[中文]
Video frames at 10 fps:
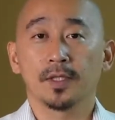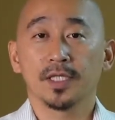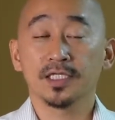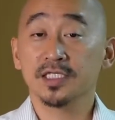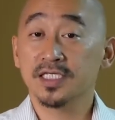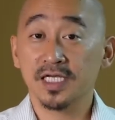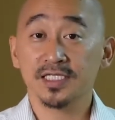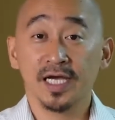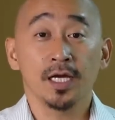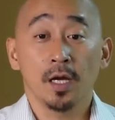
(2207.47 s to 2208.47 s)
但是现
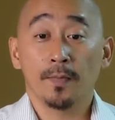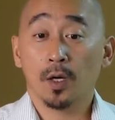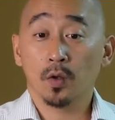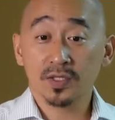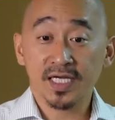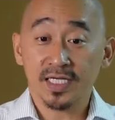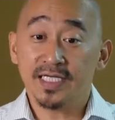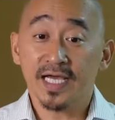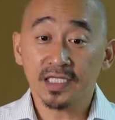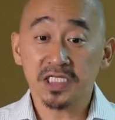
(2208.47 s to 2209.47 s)
在保罗在
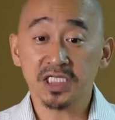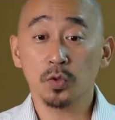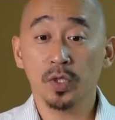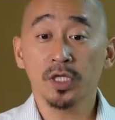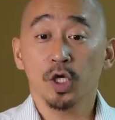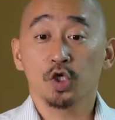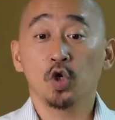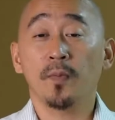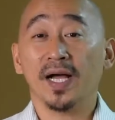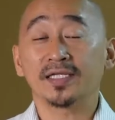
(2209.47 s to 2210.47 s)
一样的经文
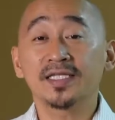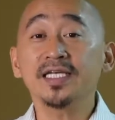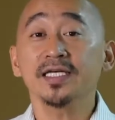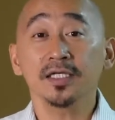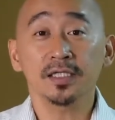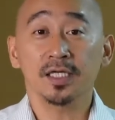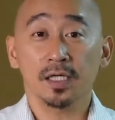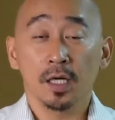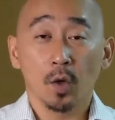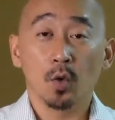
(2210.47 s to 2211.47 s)
有把第二
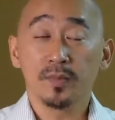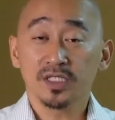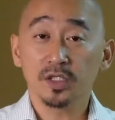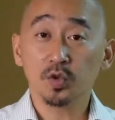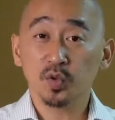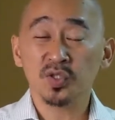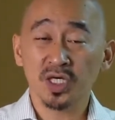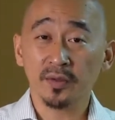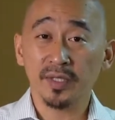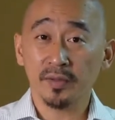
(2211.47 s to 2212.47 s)
个我们基督徒
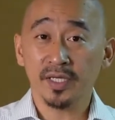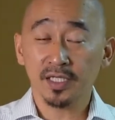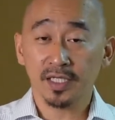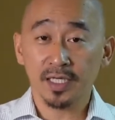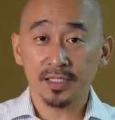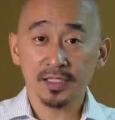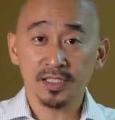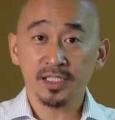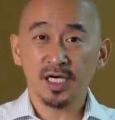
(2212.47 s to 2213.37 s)
生命里面的根基，